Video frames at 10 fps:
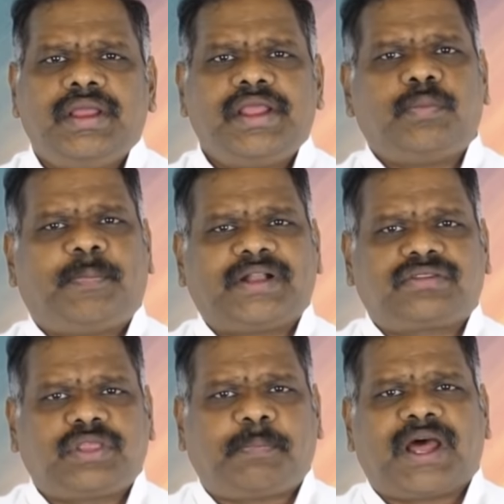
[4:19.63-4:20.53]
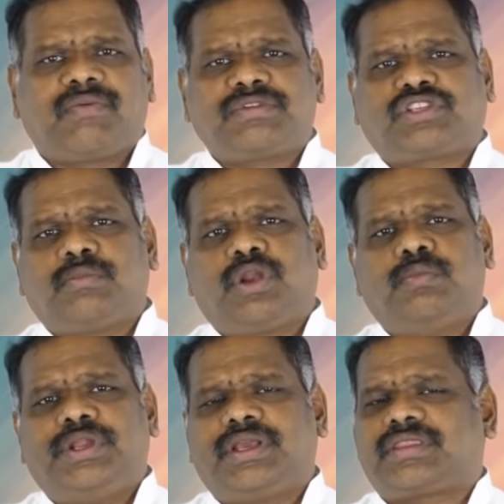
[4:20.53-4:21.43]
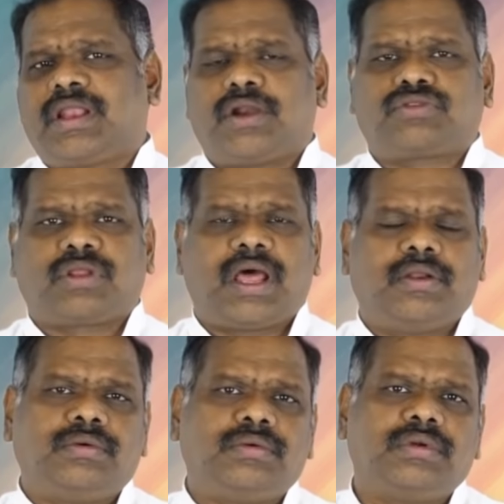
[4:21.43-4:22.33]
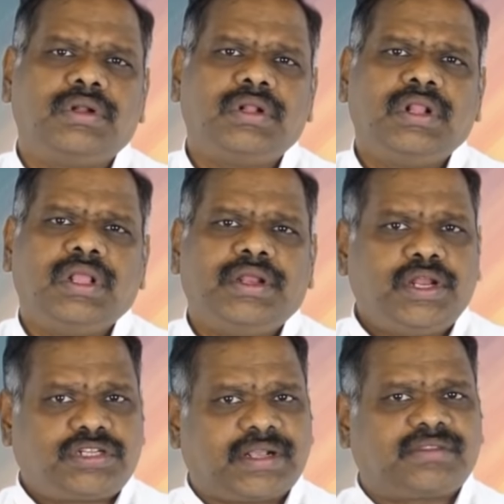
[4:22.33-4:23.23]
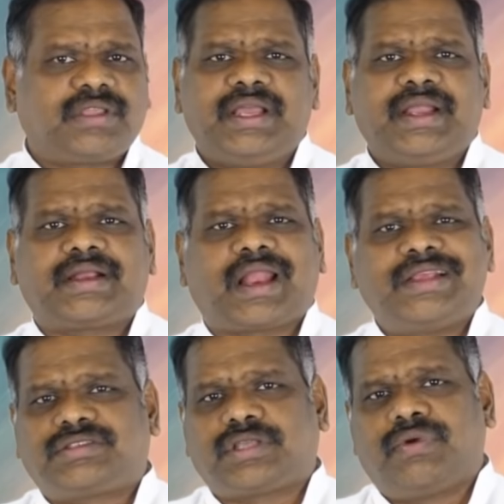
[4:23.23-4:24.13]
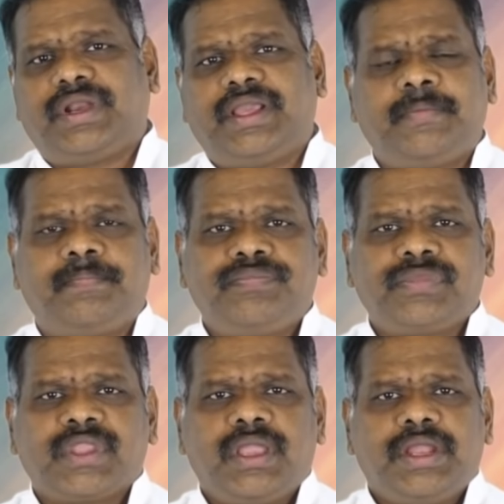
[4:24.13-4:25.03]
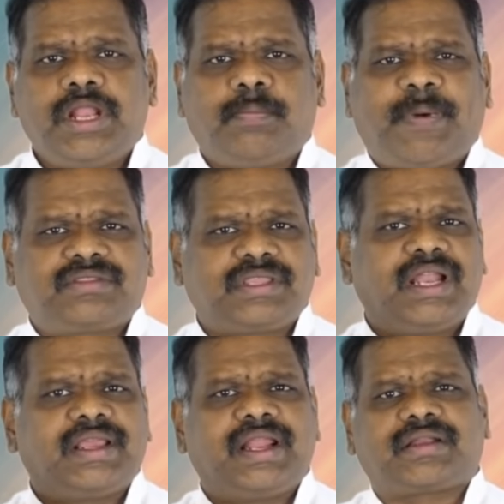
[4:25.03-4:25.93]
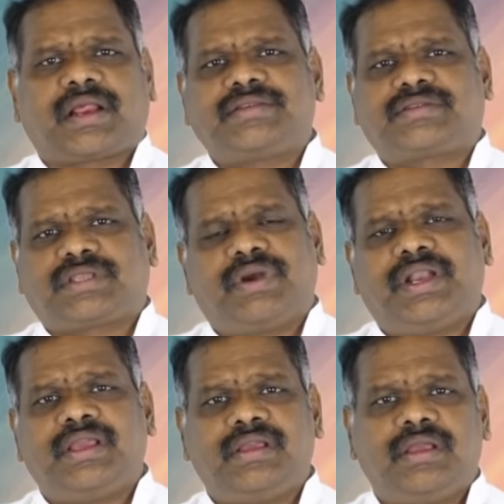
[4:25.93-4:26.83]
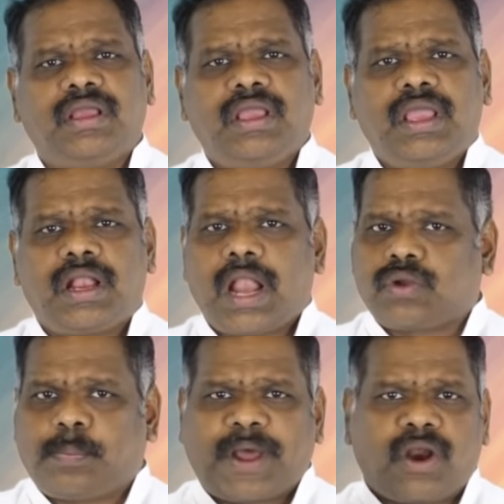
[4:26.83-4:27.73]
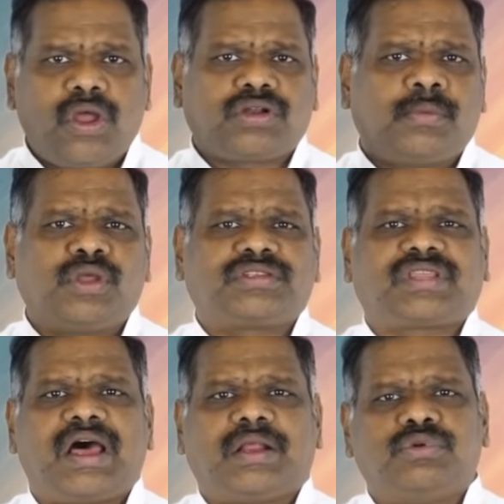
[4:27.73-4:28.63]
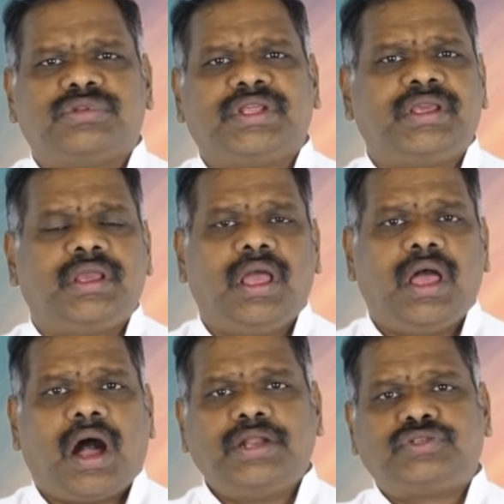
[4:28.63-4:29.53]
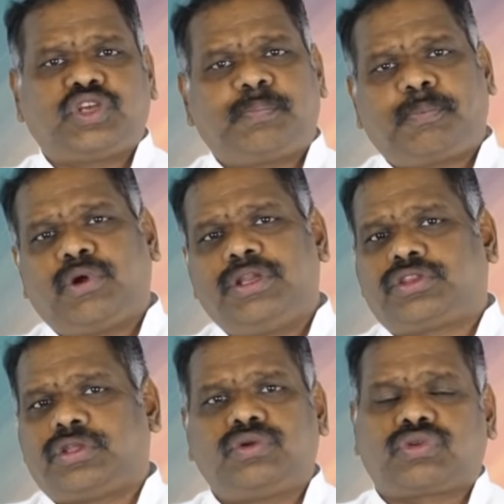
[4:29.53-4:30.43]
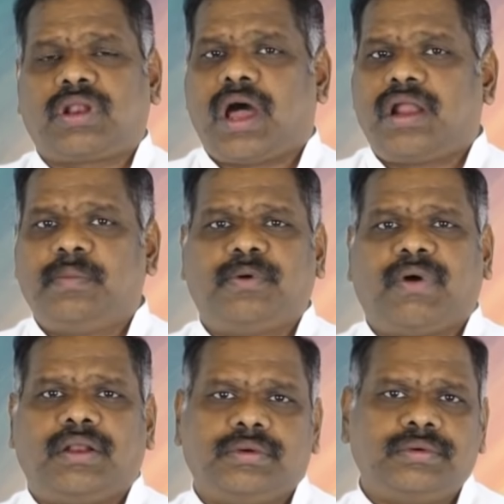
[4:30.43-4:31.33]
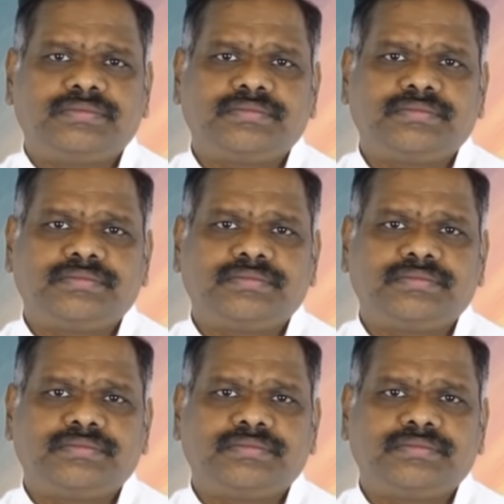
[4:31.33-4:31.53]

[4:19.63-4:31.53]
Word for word: నేను భక్తి పార్వశ్యములు మునిగి తేలాడుతున్నాను నేను శక్తి కలిగిన క్రైస్తవుణ్ణి నేను భక్తి కలిగిన క్రైస్తవుణ్ణి నాకు పరలోకంలో స్థానం ఉంది అని చెప్పుకొని తిరుగుతున్న అనుభవాలు